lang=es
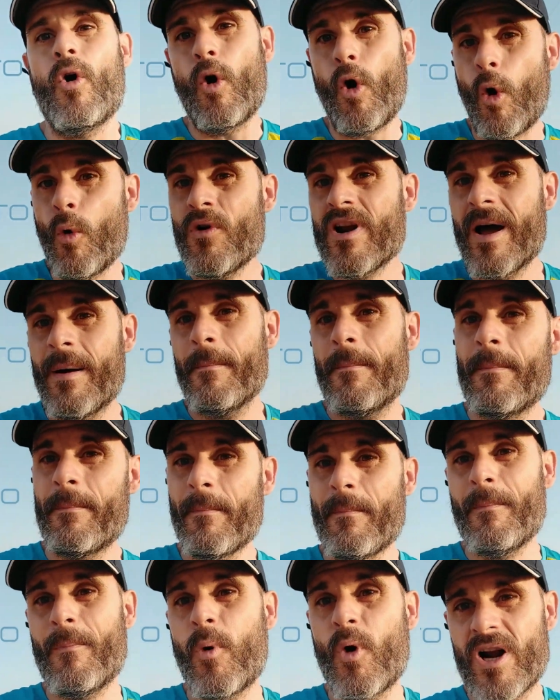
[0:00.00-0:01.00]
O una
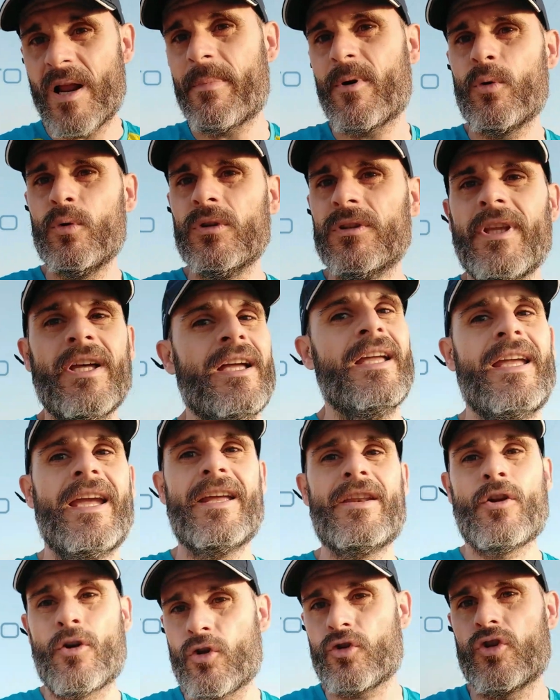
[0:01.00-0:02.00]
buena pregunta
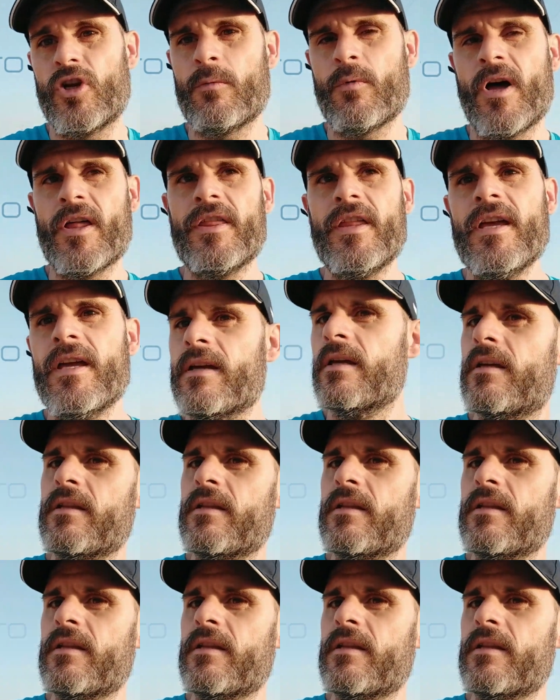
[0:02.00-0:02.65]
que no nos solemos hacer.